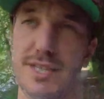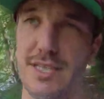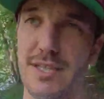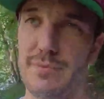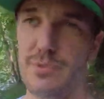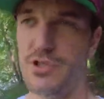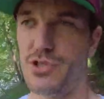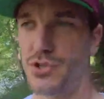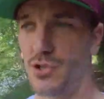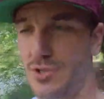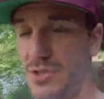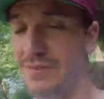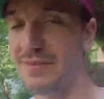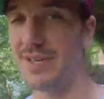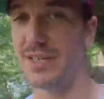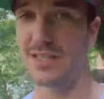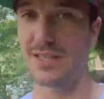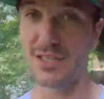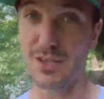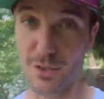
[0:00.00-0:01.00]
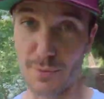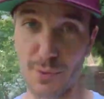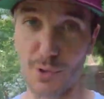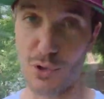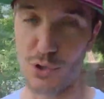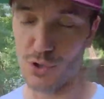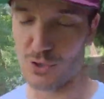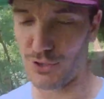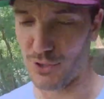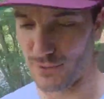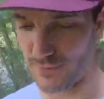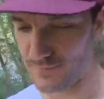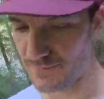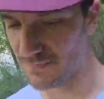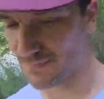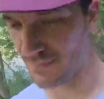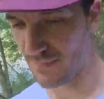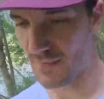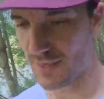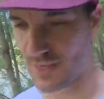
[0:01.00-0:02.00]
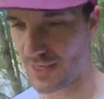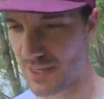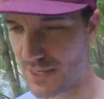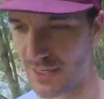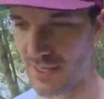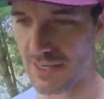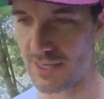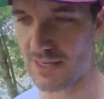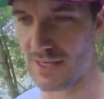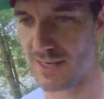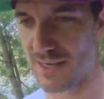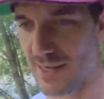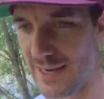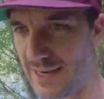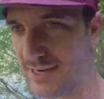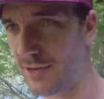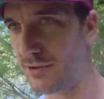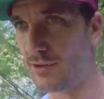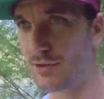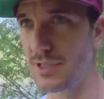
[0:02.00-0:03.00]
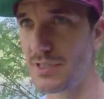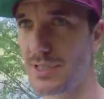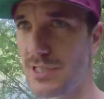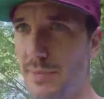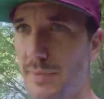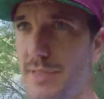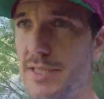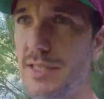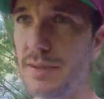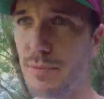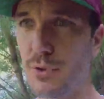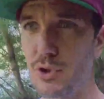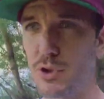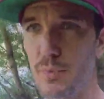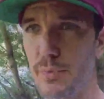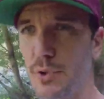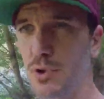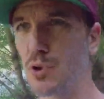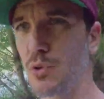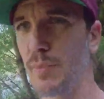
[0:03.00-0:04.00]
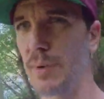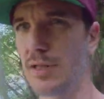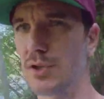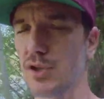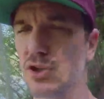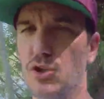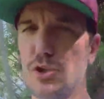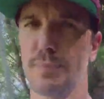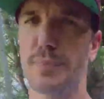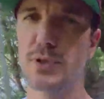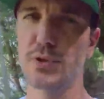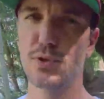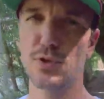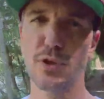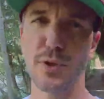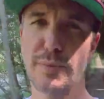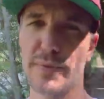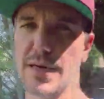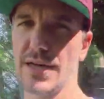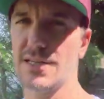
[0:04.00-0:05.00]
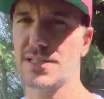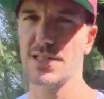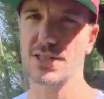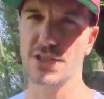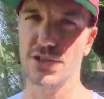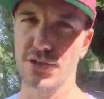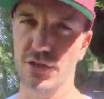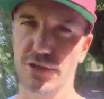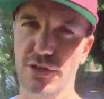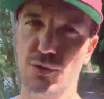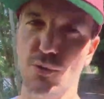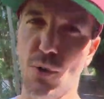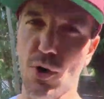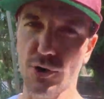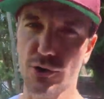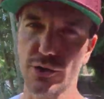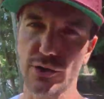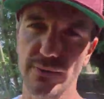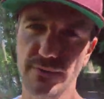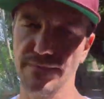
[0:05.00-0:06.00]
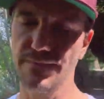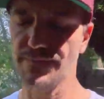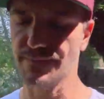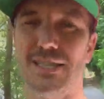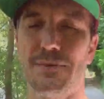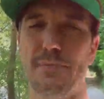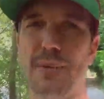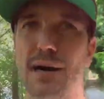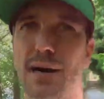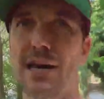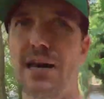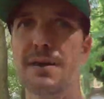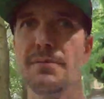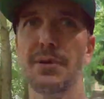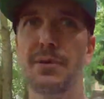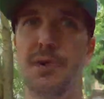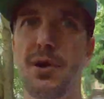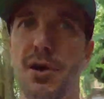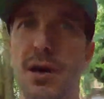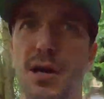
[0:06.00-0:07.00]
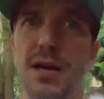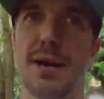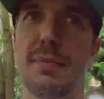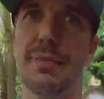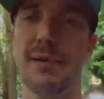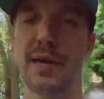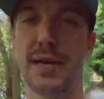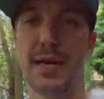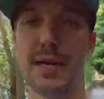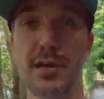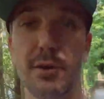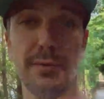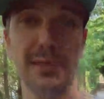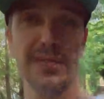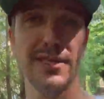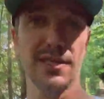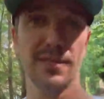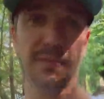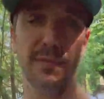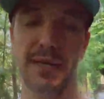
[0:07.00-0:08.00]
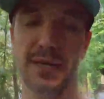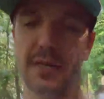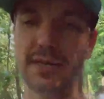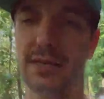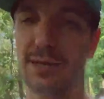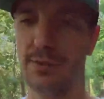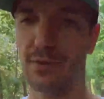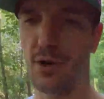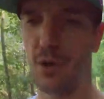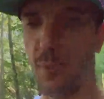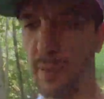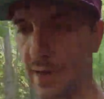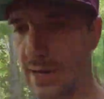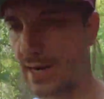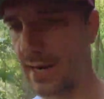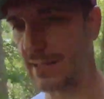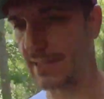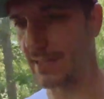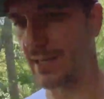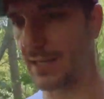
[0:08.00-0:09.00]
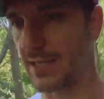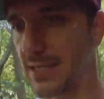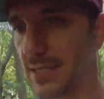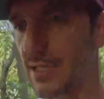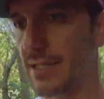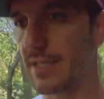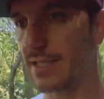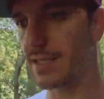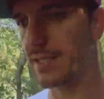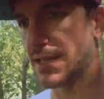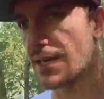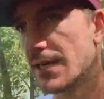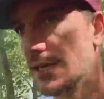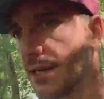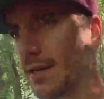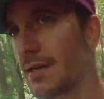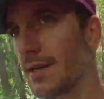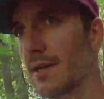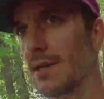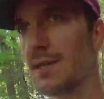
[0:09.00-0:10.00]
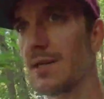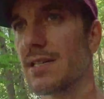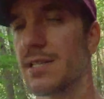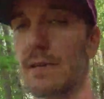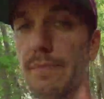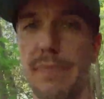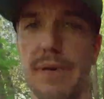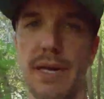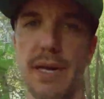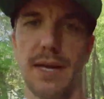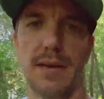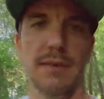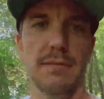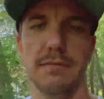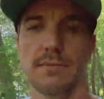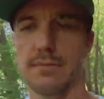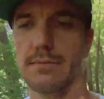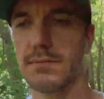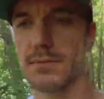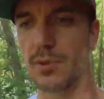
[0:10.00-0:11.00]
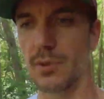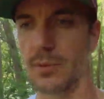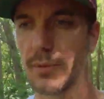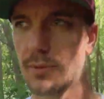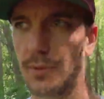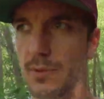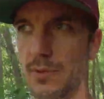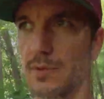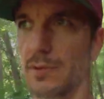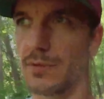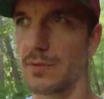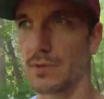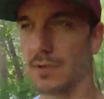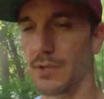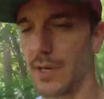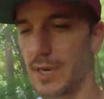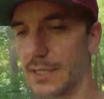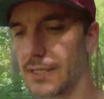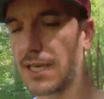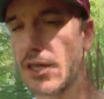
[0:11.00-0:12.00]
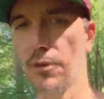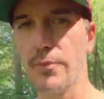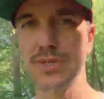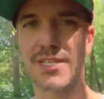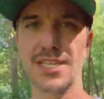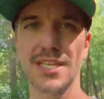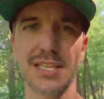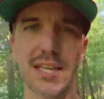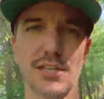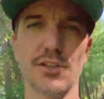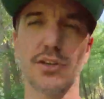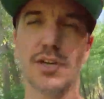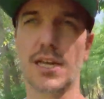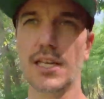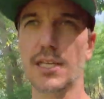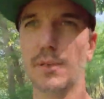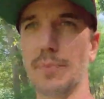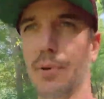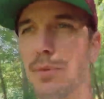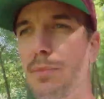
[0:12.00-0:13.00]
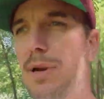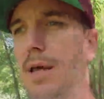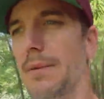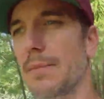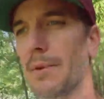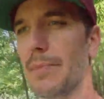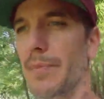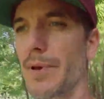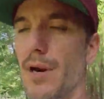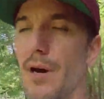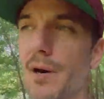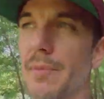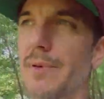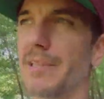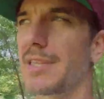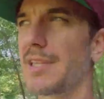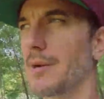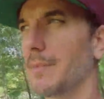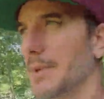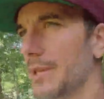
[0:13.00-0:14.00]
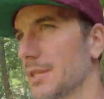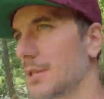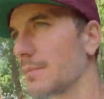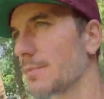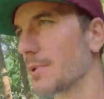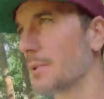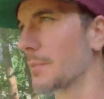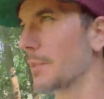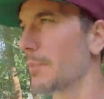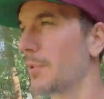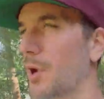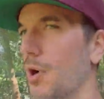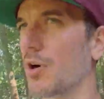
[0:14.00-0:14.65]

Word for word: dire che mi sono divertito molto. Eh, ero inizialmente molto preoccupato soprattutto per la sessione di nuoto. La spalla mi blocca parecchio mentalmente, quella operata, la sinistra. Sebbene non, no, in realtà non mi stia dando grandi problemi, però mentalmente un po' mi